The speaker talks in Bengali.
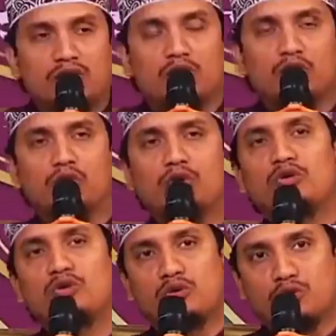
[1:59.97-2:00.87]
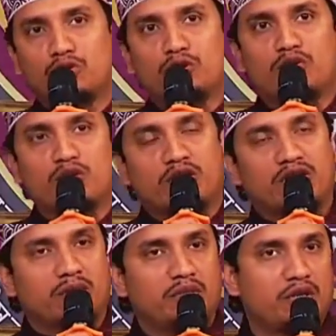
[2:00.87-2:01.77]
অত্যন্ত গুরুত্বপূর্ণ
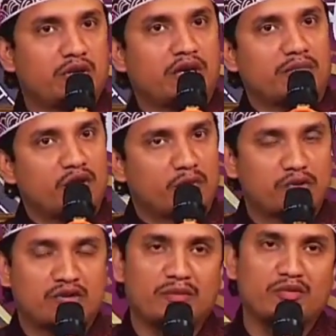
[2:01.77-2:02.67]
একটি বিষয় আপনি উপস্থাপন